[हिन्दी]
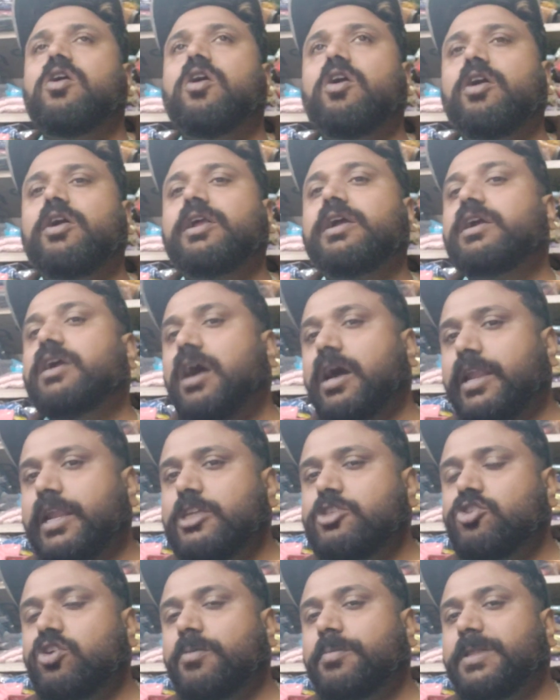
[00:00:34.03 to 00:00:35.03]
और गाना
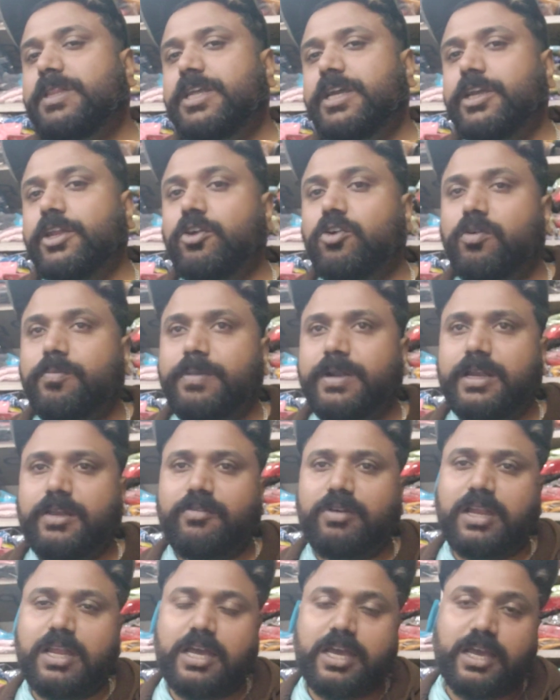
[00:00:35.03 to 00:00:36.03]
जो हमें देखने को मिलने
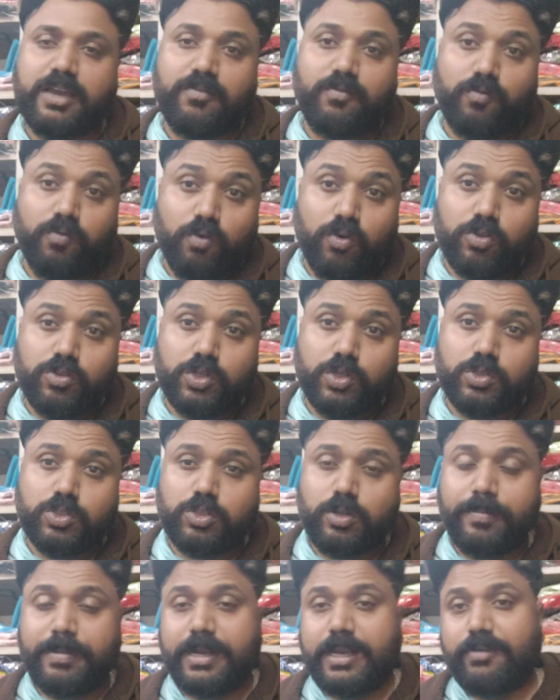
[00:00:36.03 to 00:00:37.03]
वाला है वो
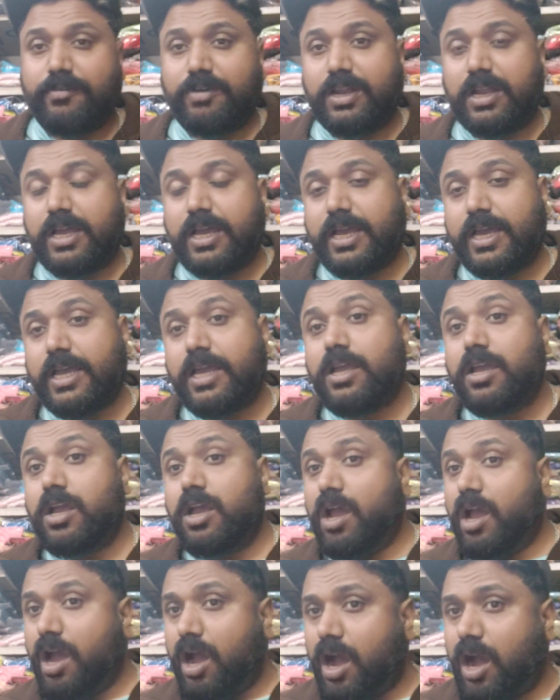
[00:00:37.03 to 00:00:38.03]
दोस्तों मिलने वाला है
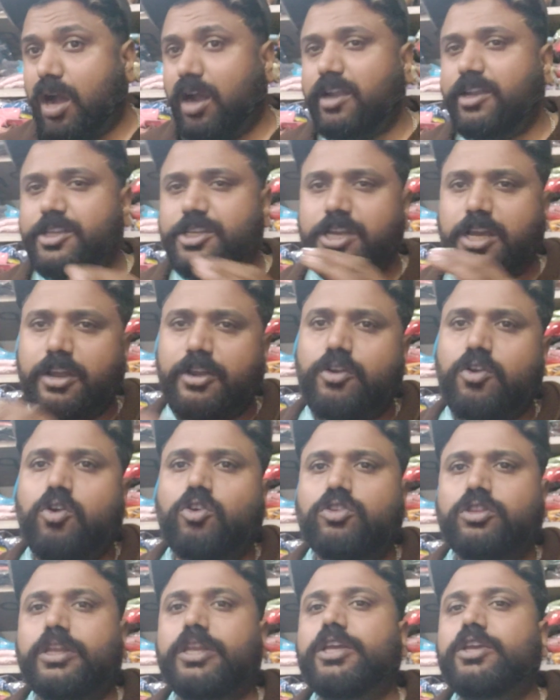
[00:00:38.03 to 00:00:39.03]
आठ या नौ
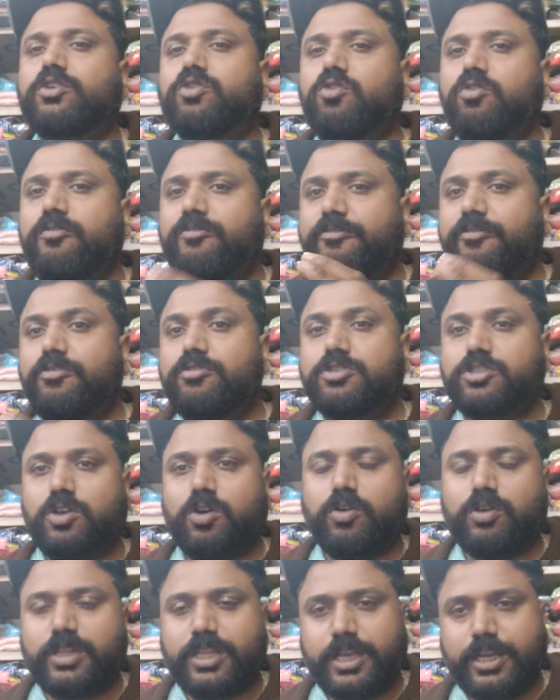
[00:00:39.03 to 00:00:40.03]
तरीक को फुल
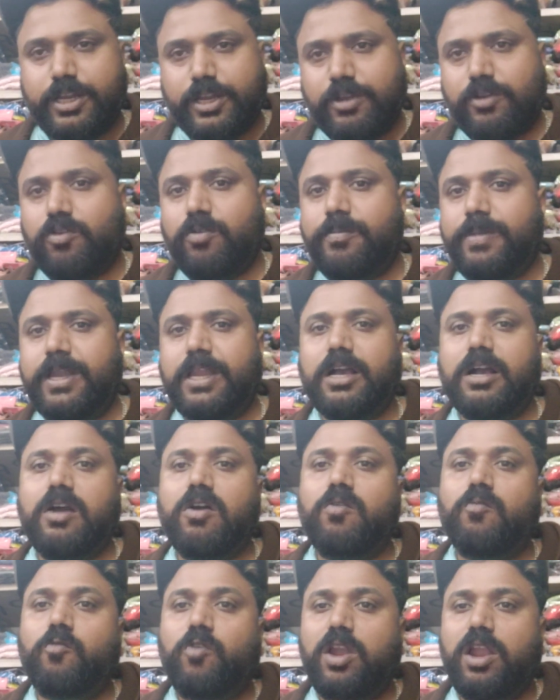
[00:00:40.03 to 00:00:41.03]
सॉन्ग देखने को मिलेगा
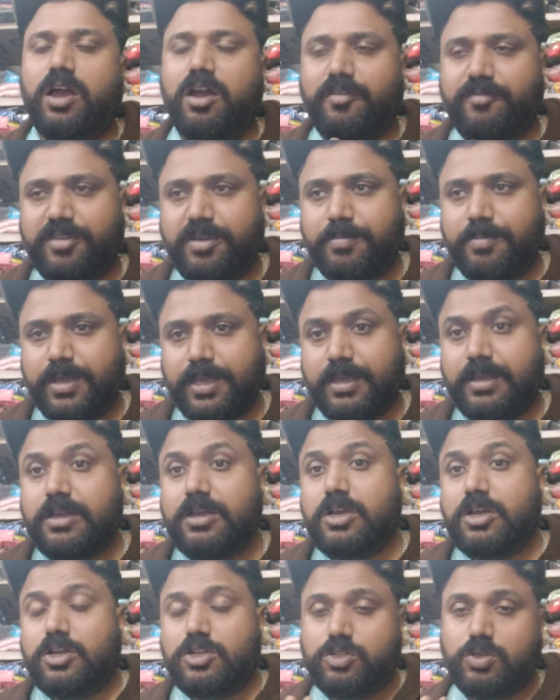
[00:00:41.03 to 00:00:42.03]
वल हवी भी
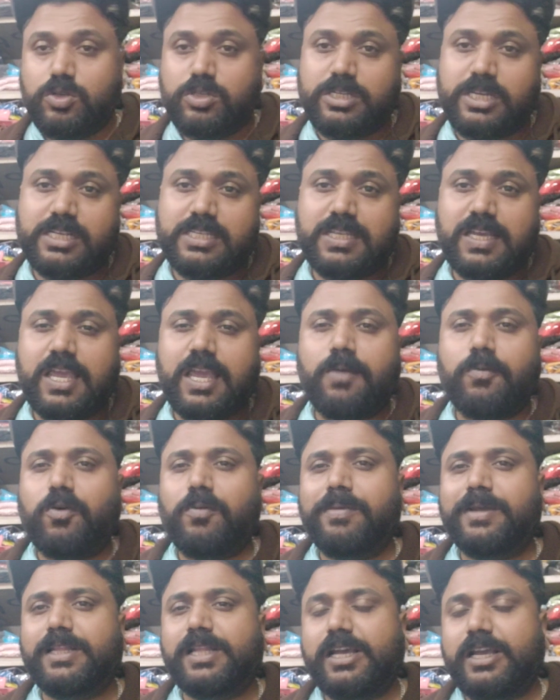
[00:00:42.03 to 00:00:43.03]
सो जैसा कि आपको
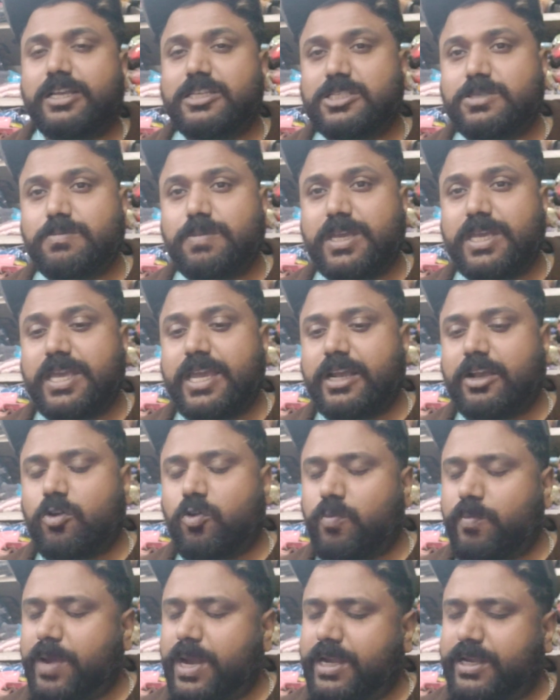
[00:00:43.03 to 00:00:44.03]
पता है कि इसमें ये एक
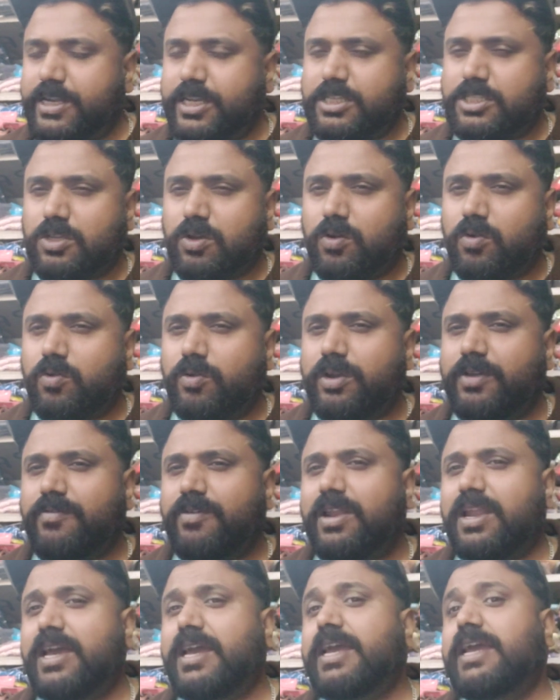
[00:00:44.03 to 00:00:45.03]
रोमांटिक सॉन्ग होने
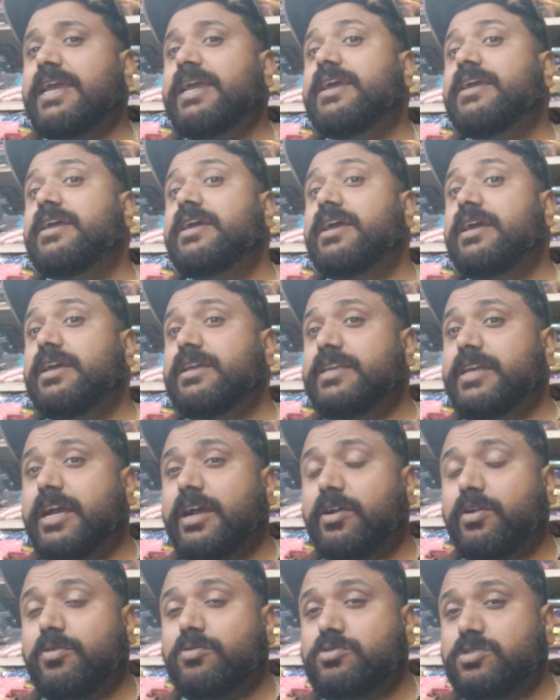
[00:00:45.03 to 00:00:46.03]
वाला है या
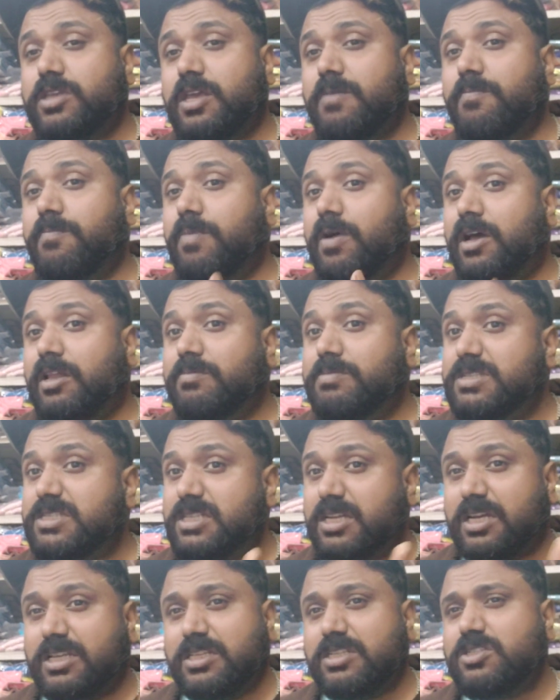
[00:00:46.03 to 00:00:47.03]
उसके बाद भी
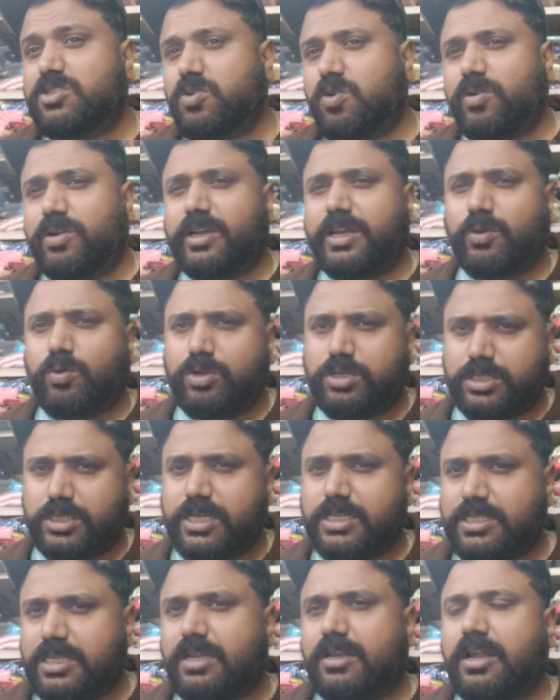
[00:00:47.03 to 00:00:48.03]
साजन सॉन्ग कोई
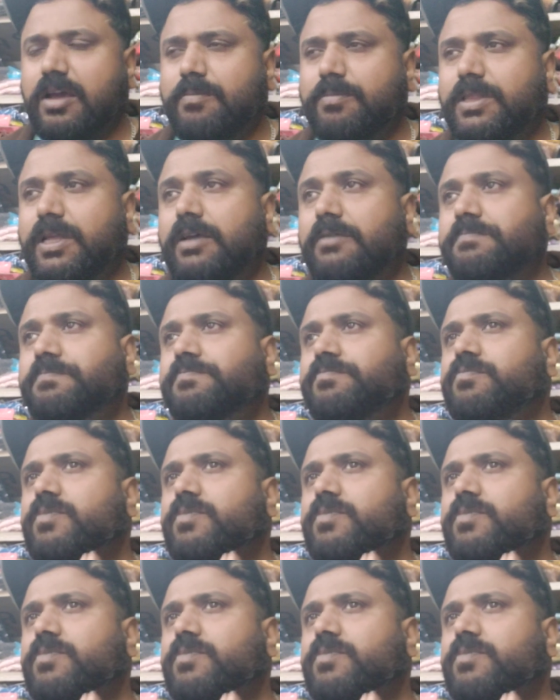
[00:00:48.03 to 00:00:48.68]
ऐसा नाम था